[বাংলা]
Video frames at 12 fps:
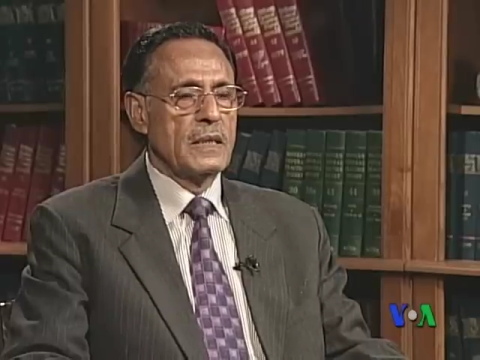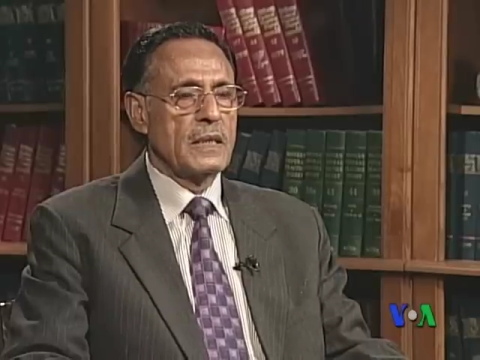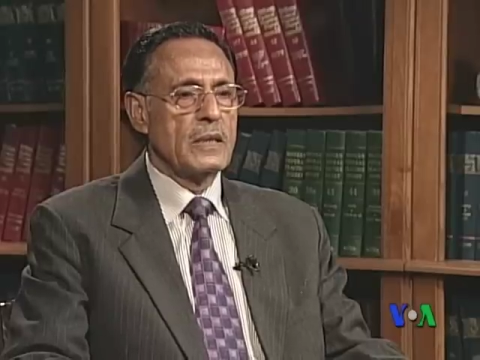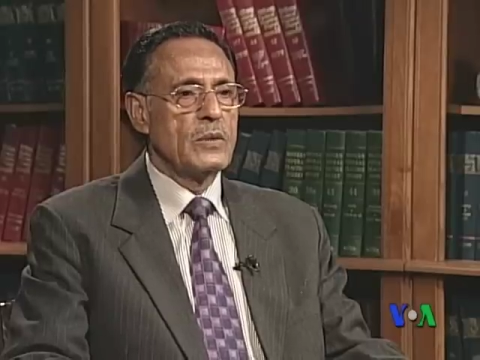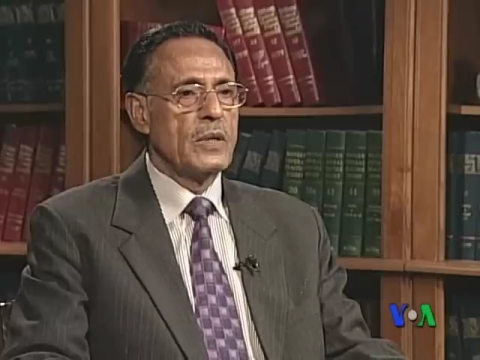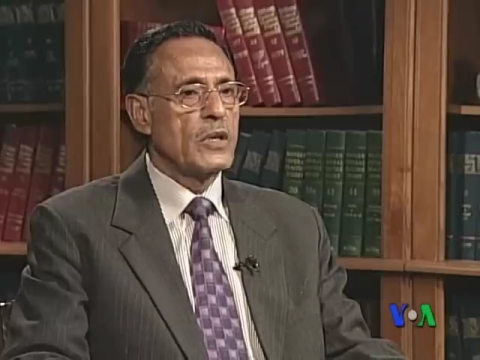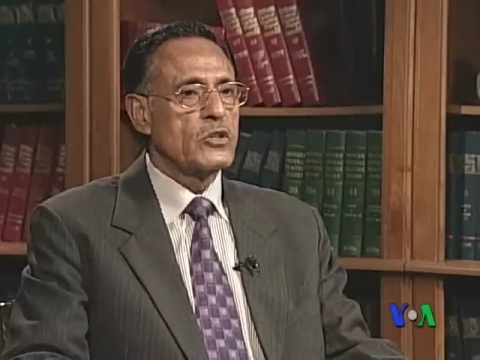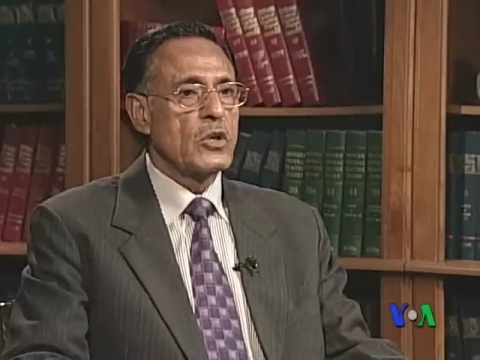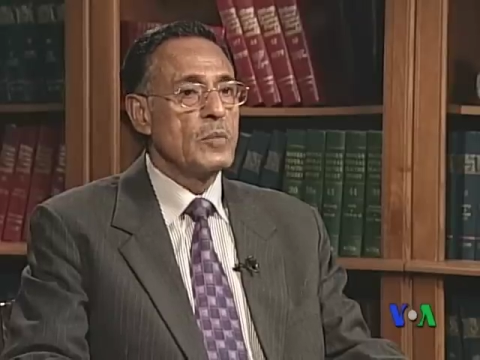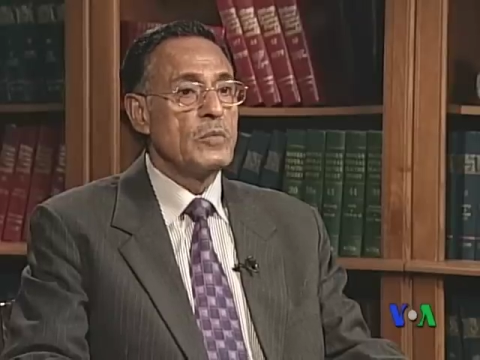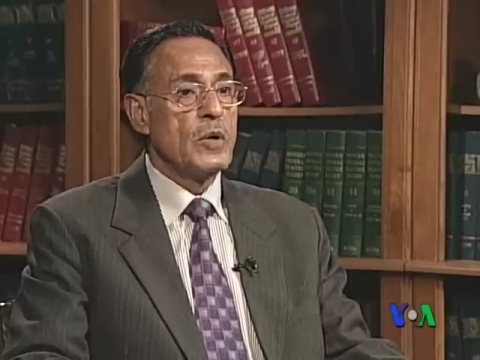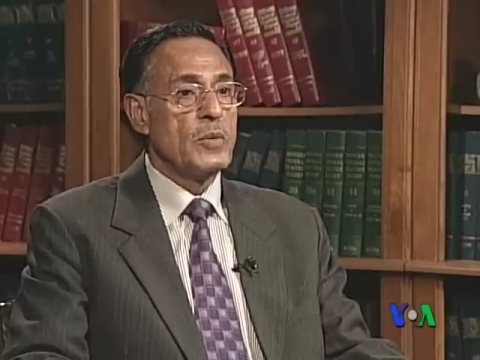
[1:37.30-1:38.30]
কিন্তু এটা
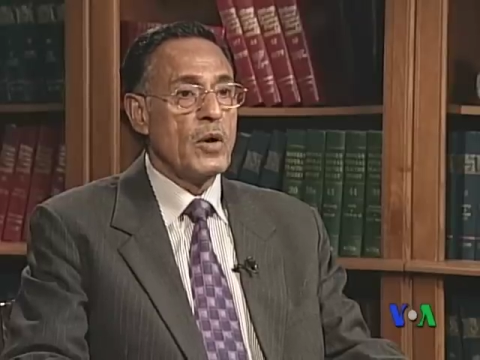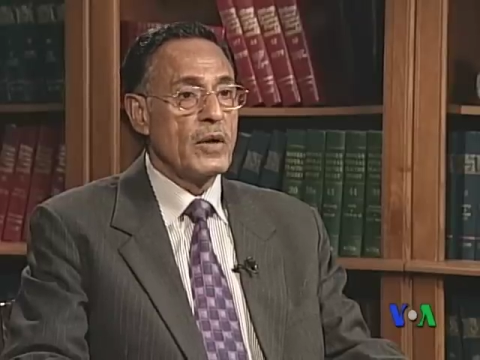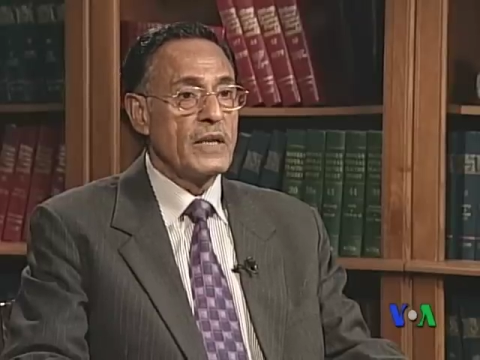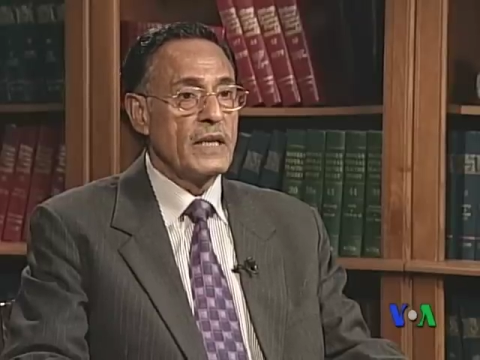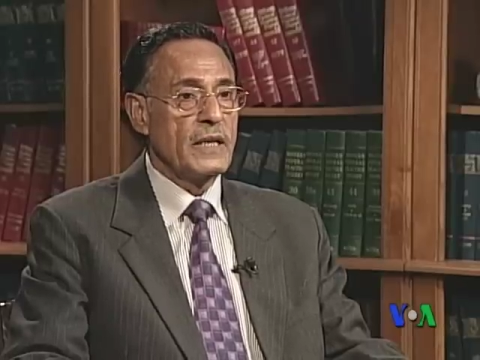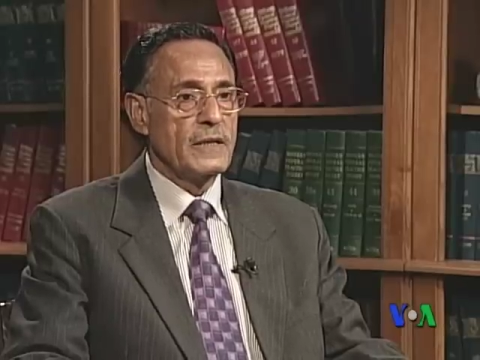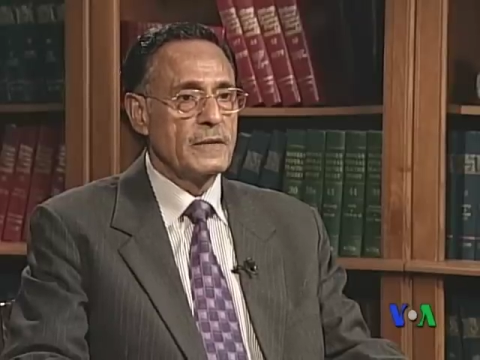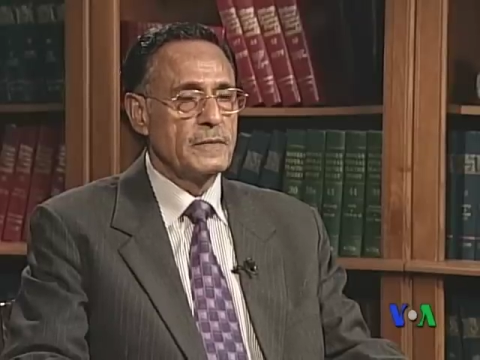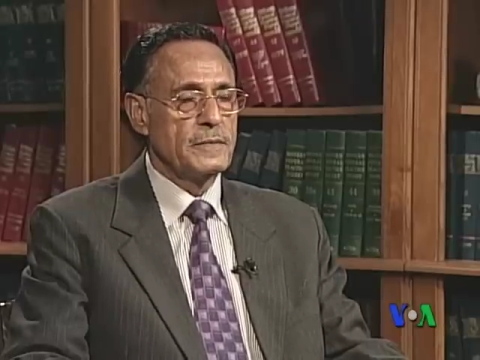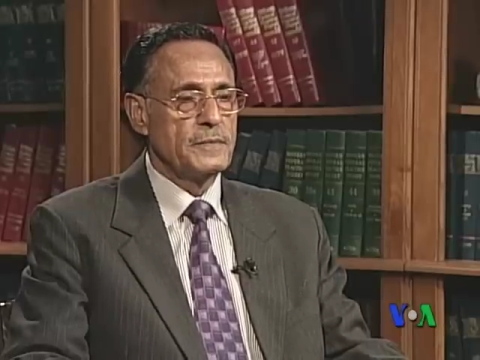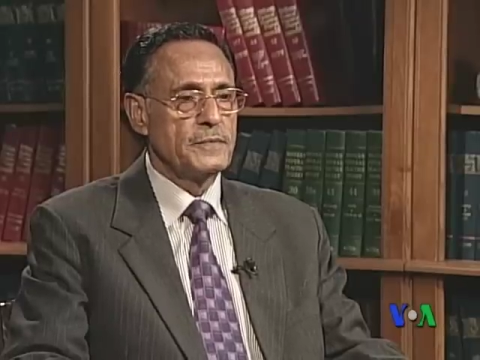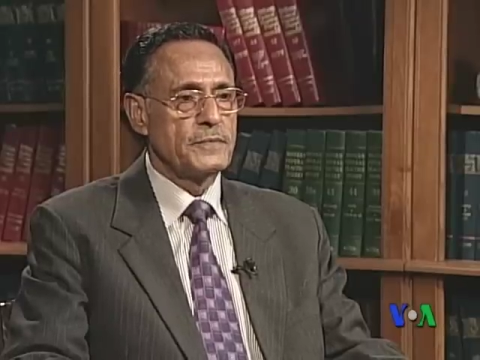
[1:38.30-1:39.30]
সম্ভব হয়নি
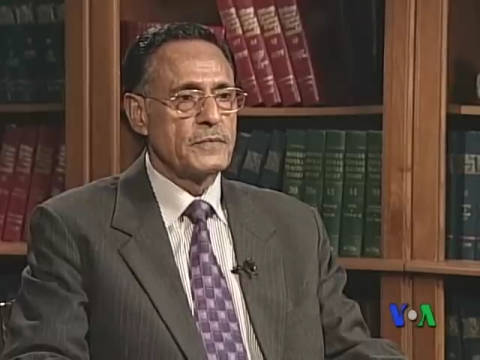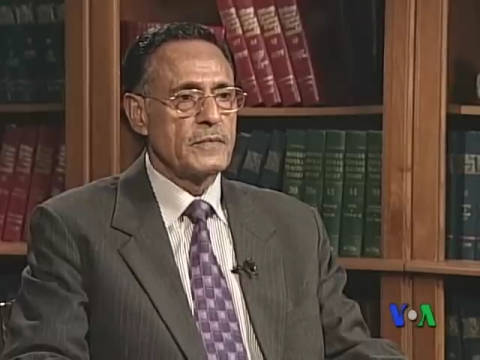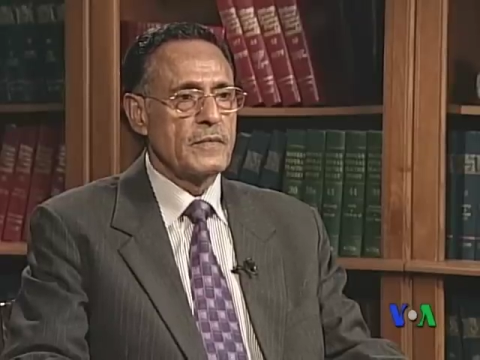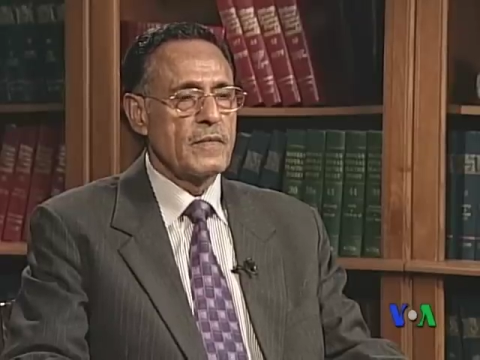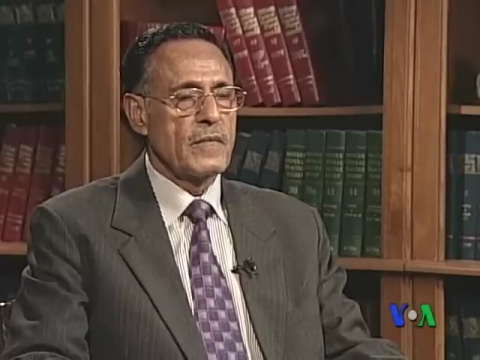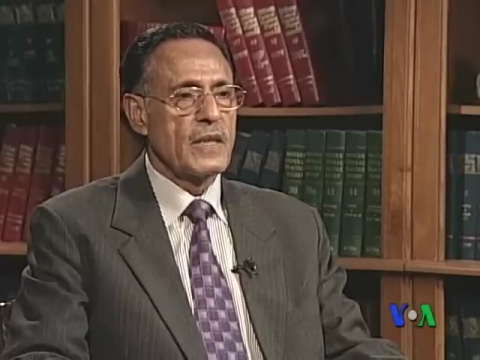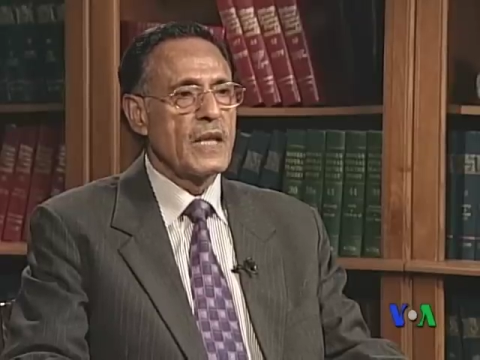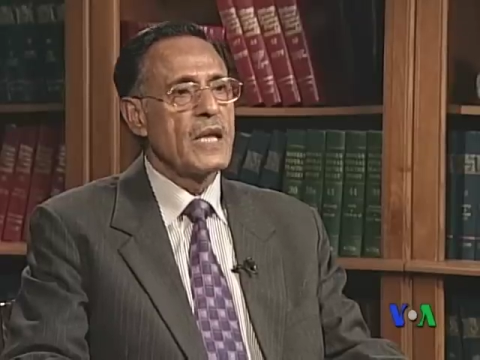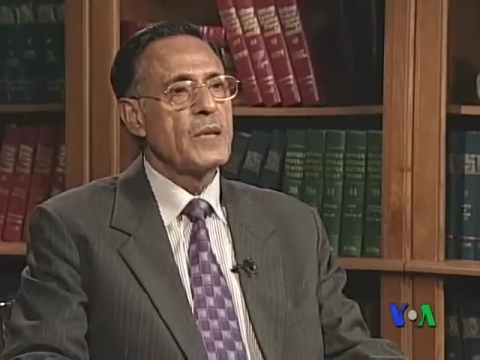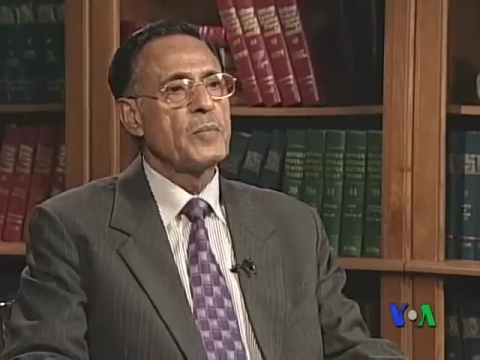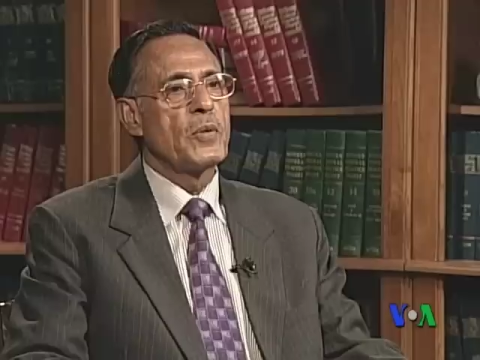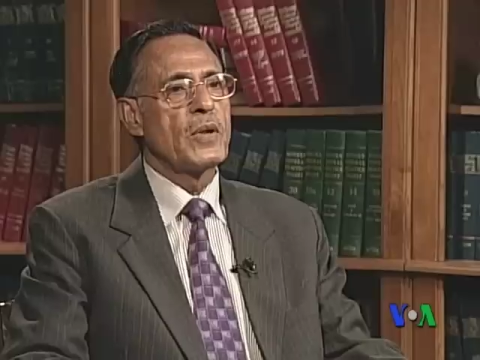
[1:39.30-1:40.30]

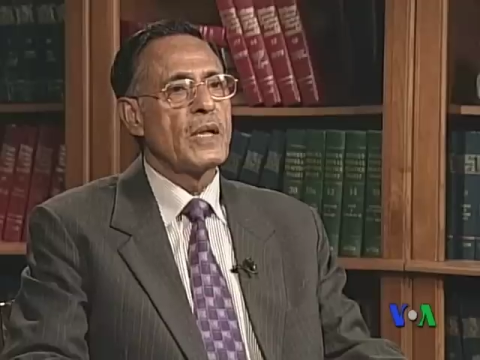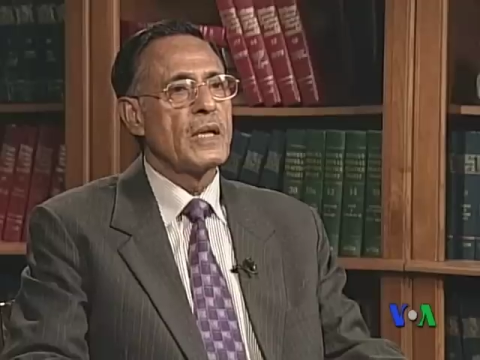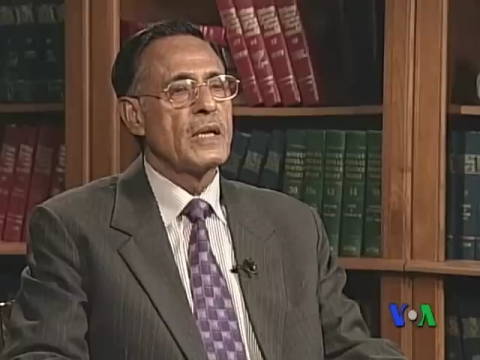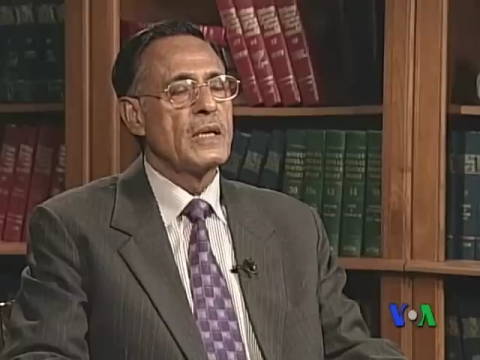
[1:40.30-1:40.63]
এরপরে